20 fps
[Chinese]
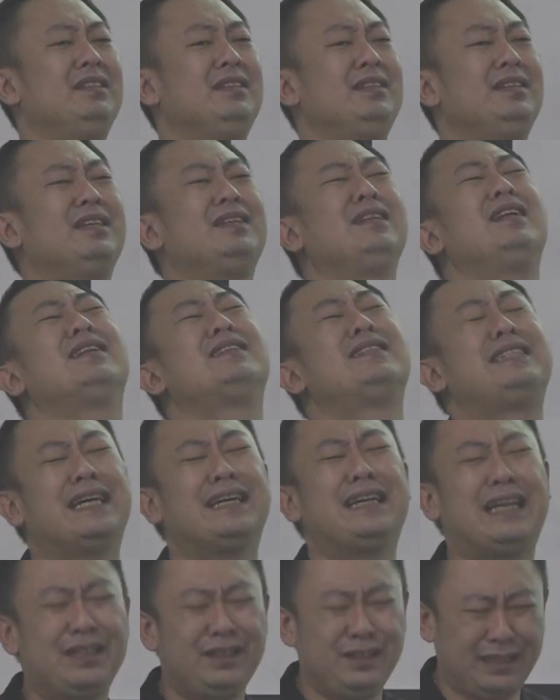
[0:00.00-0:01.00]
那那
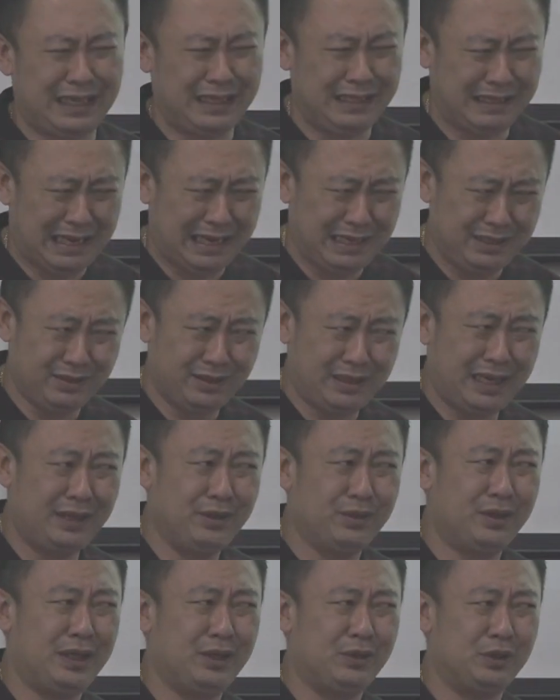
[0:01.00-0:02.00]
将来还还有还
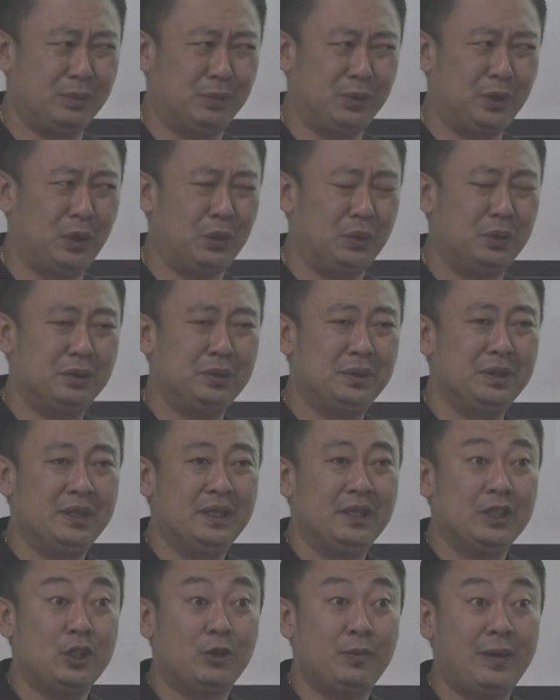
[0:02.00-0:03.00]
有还有什么用，
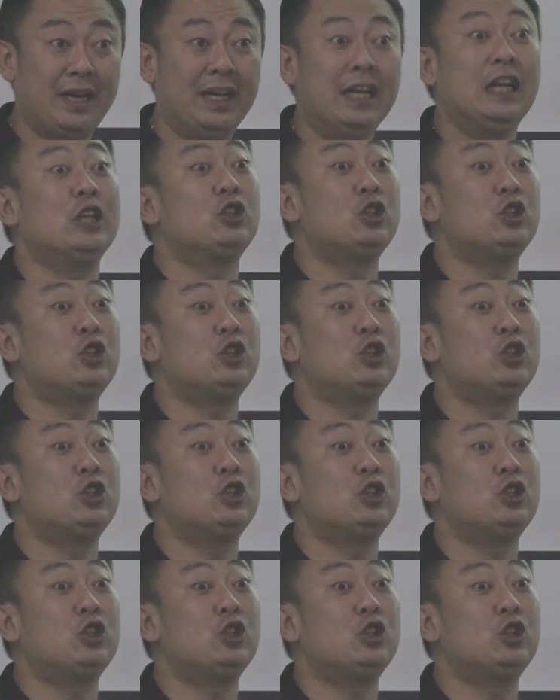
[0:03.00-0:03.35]
懂吗？